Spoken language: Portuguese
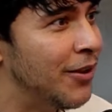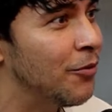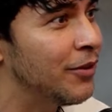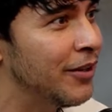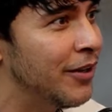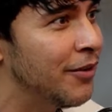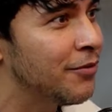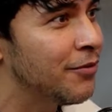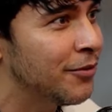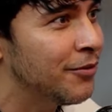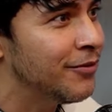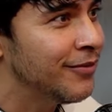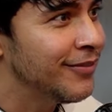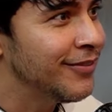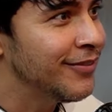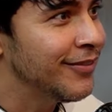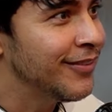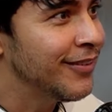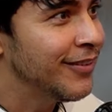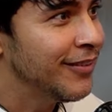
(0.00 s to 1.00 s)
ser um livro?
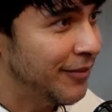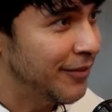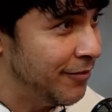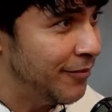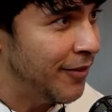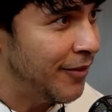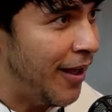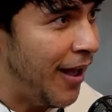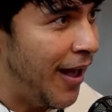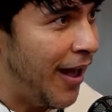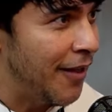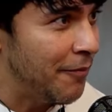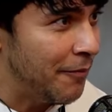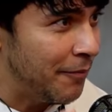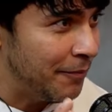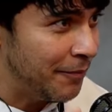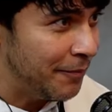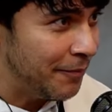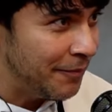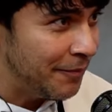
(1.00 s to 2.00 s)
Uhum, isso mesmo,
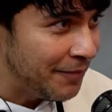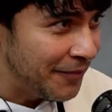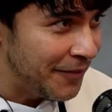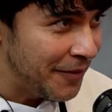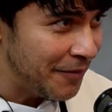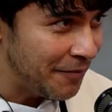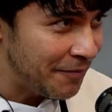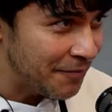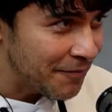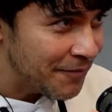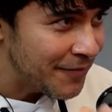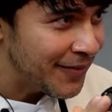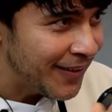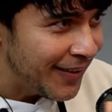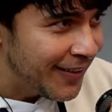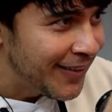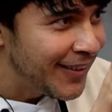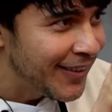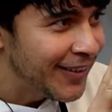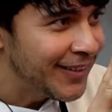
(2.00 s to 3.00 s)
parece, com certeza.
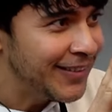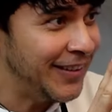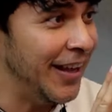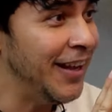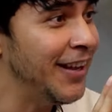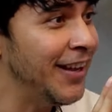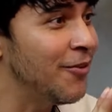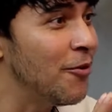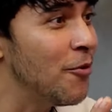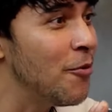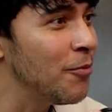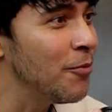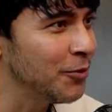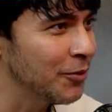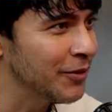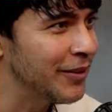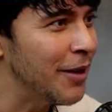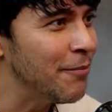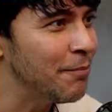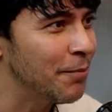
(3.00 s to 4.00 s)
Tem rumo,
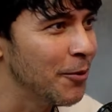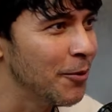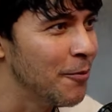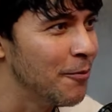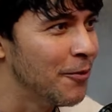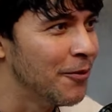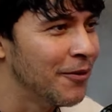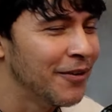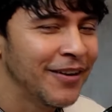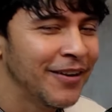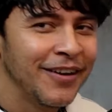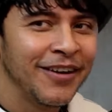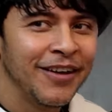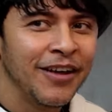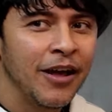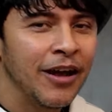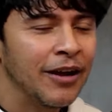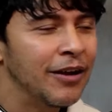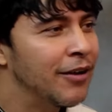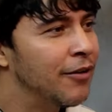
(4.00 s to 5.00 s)
não tem plumo? Claro, claro
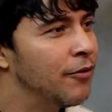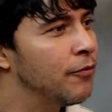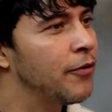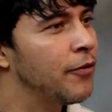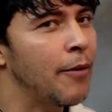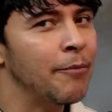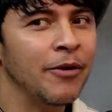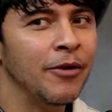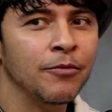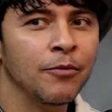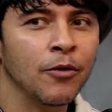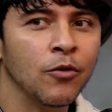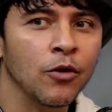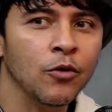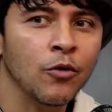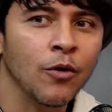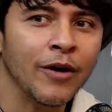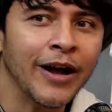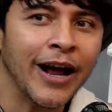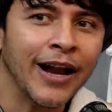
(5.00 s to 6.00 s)
que tem. Foi a mesma
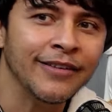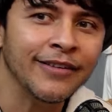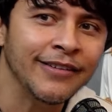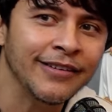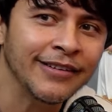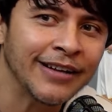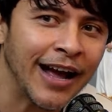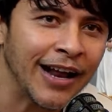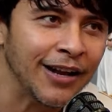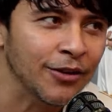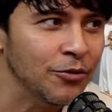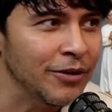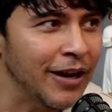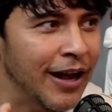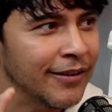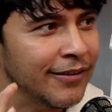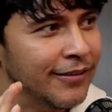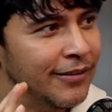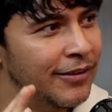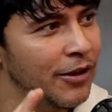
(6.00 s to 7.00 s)
coisa que o cara diz, cara, tu
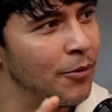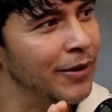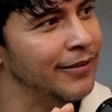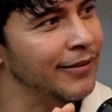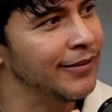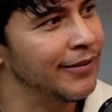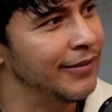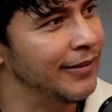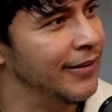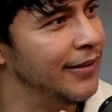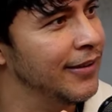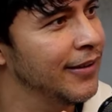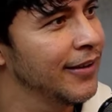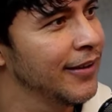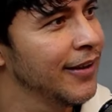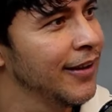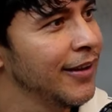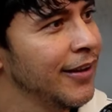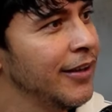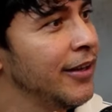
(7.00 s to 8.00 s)
nasceu assim.
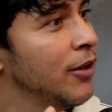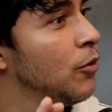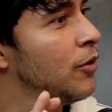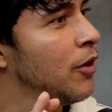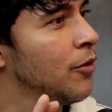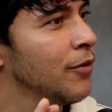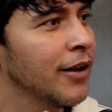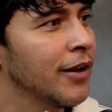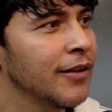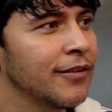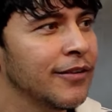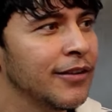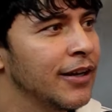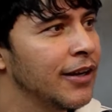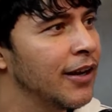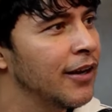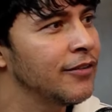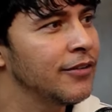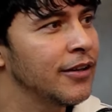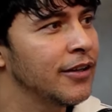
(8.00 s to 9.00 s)
E eu não nasci
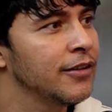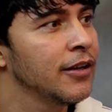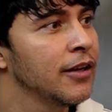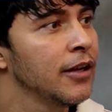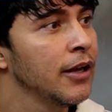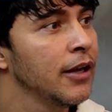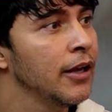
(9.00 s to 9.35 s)
daquele jeito.